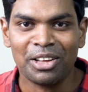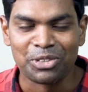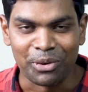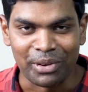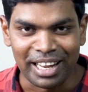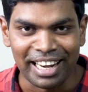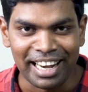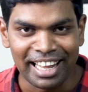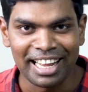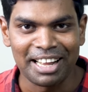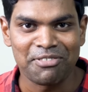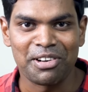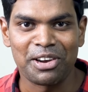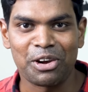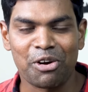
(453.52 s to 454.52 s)
ஸோ இன்றைக்கி
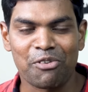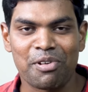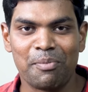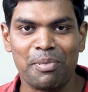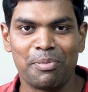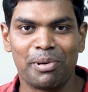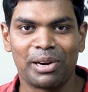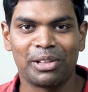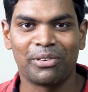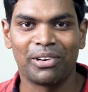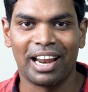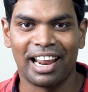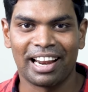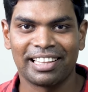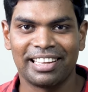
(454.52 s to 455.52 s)
ஃபில்டர் காஃபி எப்படி பண்ணுறது
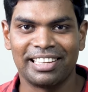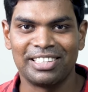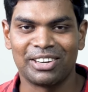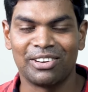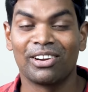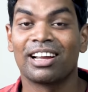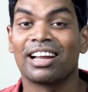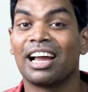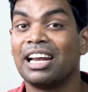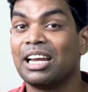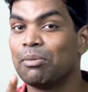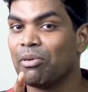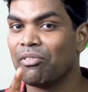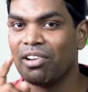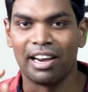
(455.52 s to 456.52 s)
உங்களுக்கு எல்லாருக்கும் தெரிஞ்சிருக்கும்
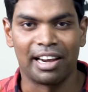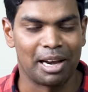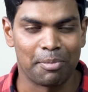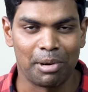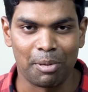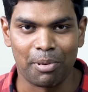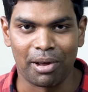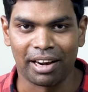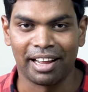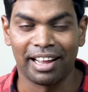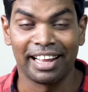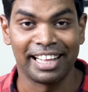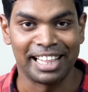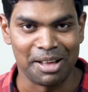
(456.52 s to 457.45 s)
கண்டிப்பாக வீட்டில் ட்ரை பண்ணி பாருங்கள்